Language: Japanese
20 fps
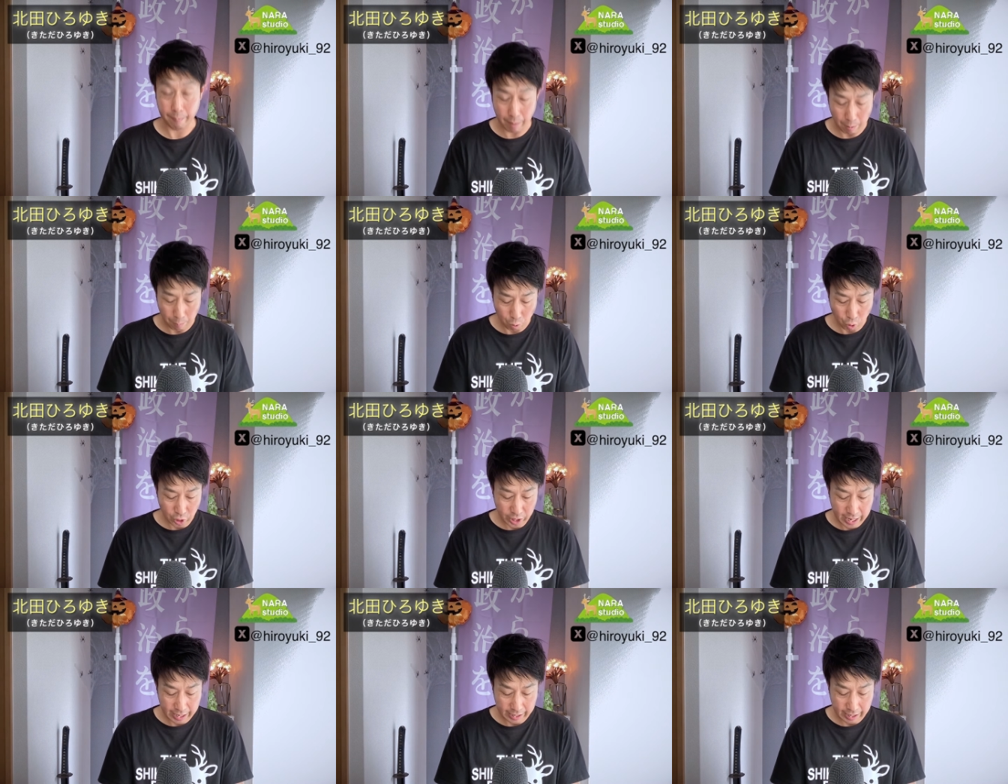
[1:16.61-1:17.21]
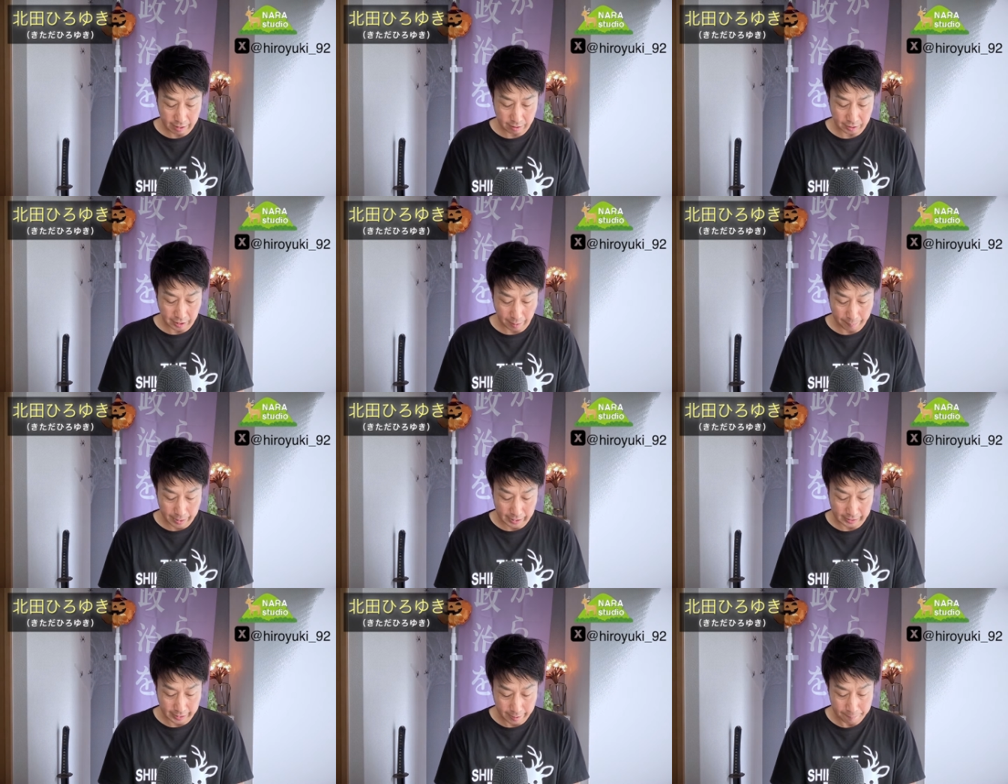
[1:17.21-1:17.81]
まあ、盛り上げるた
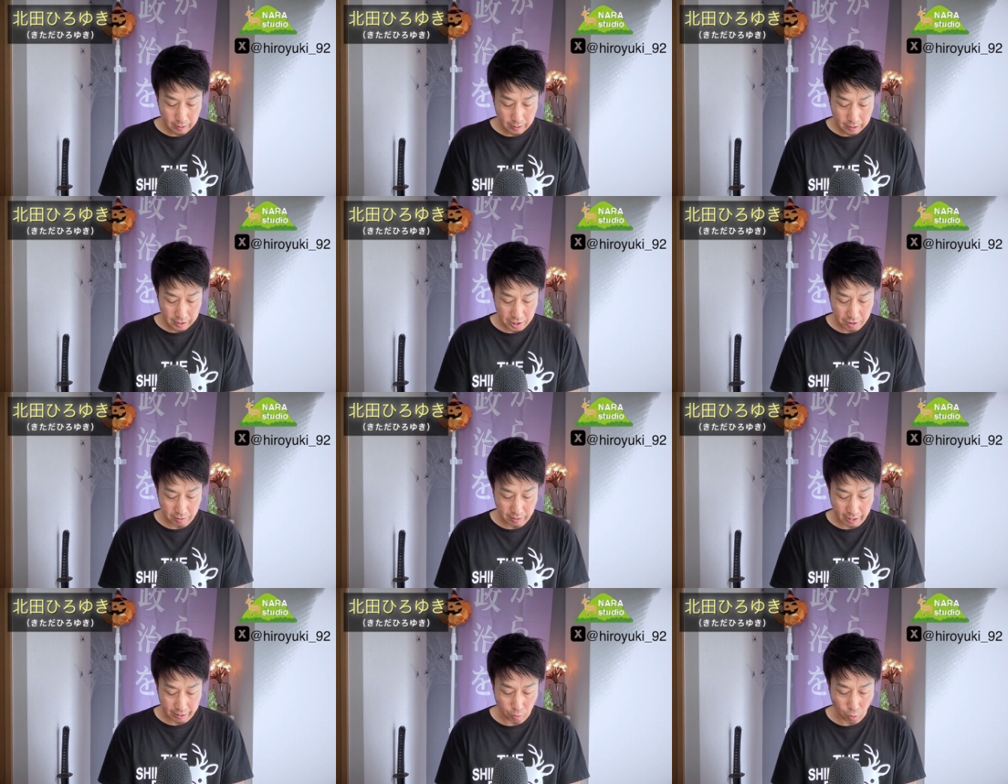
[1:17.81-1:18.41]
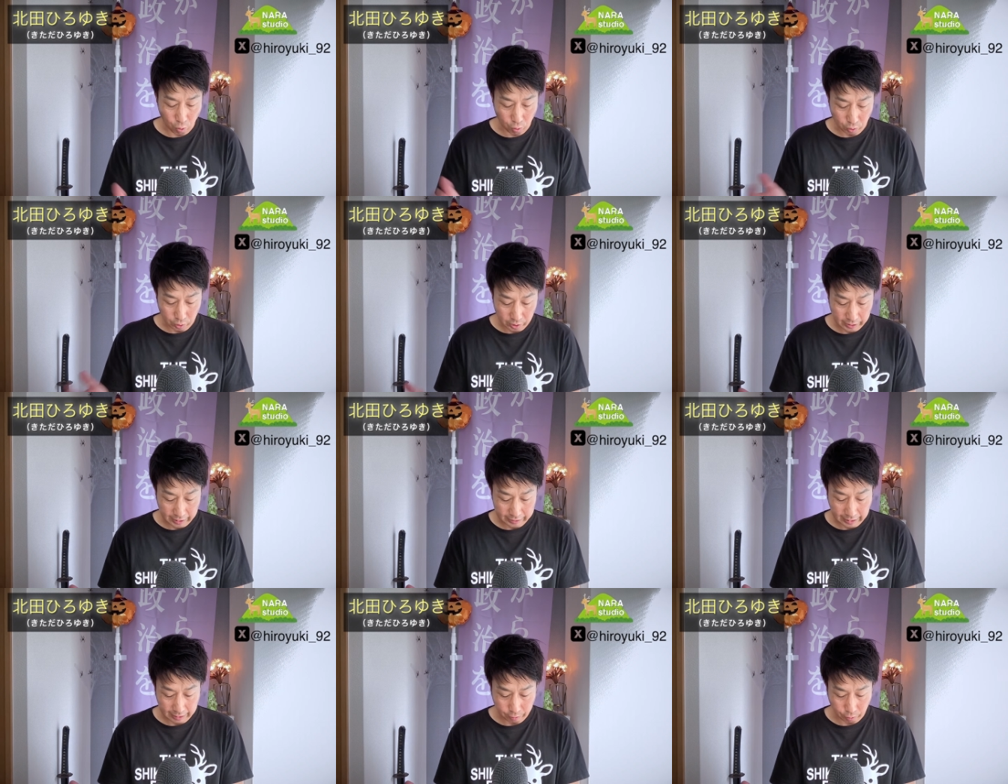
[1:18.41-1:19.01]
めにね、シグナルを送っ
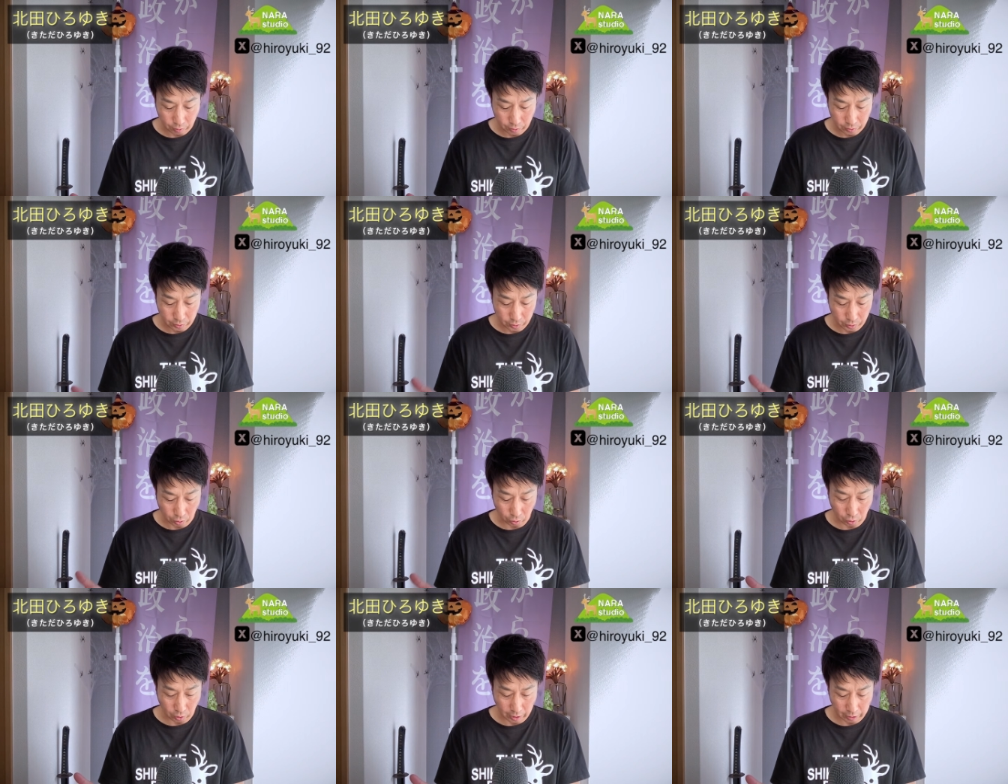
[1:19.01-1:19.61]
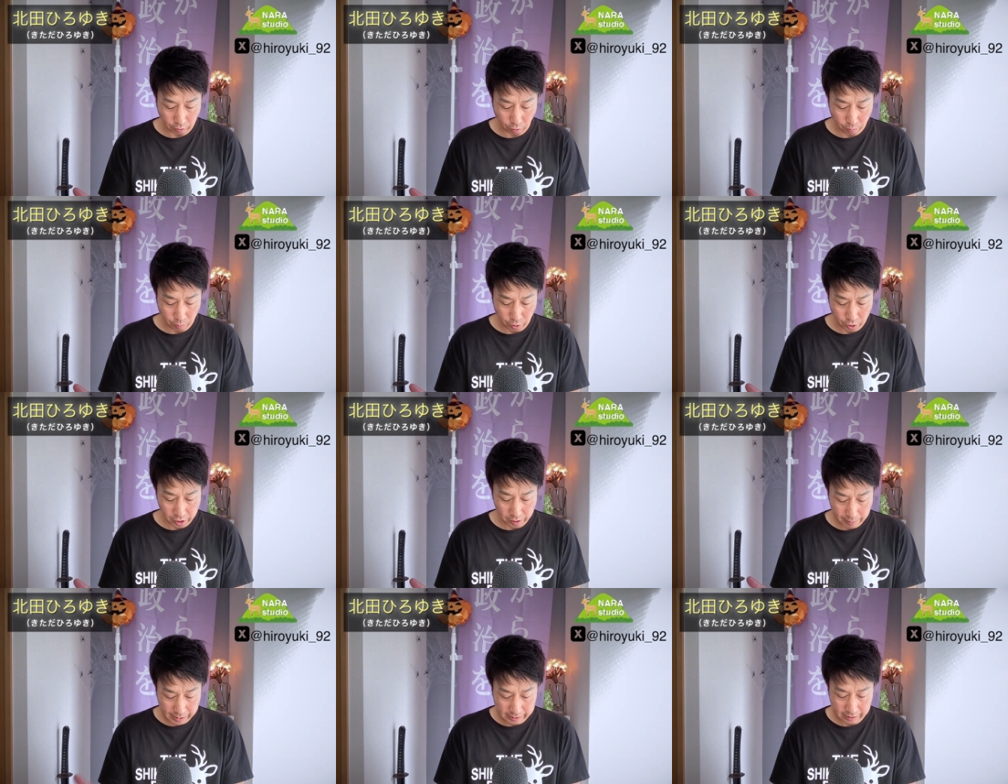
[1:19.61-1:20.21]
てたということだと
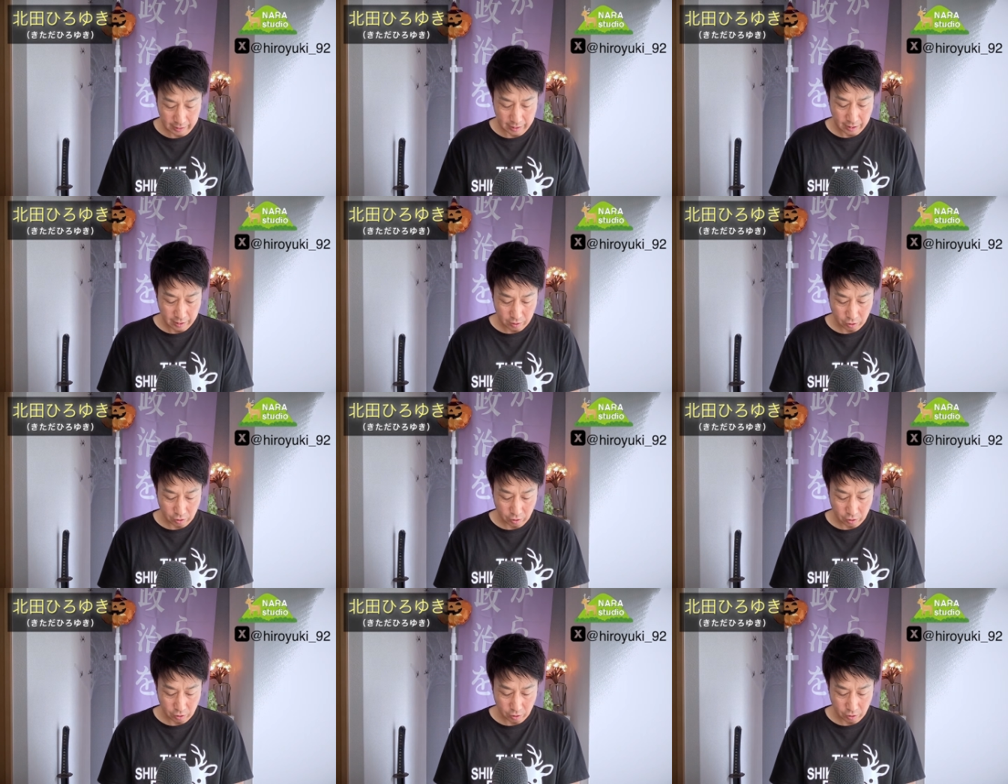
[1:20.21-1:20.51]
思います。